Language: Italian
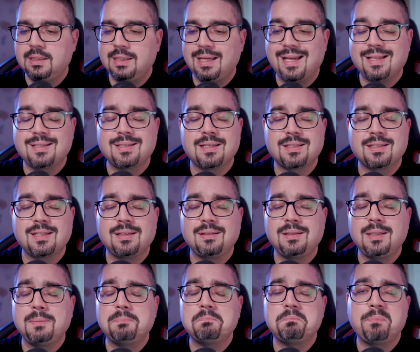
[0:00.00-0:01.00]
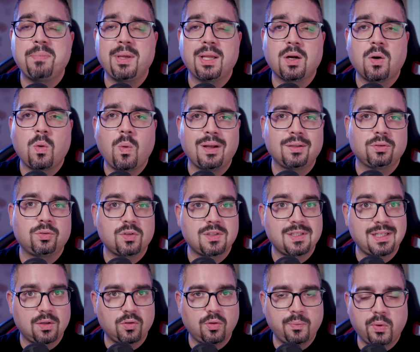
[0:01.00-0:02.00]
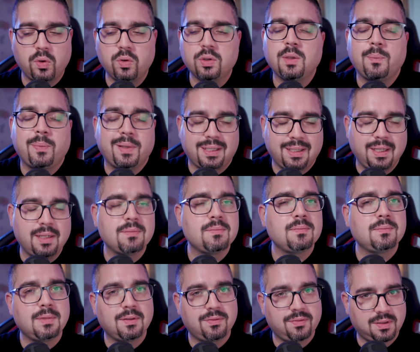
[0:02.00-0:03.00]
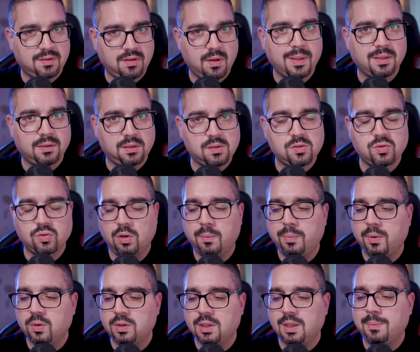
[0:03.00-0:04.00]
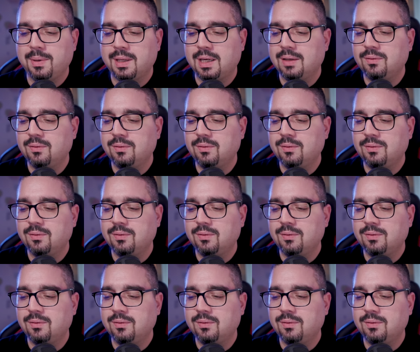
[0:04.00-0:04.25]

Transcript: di SSD per quanto siano pochi perché effettivamente sono pochi per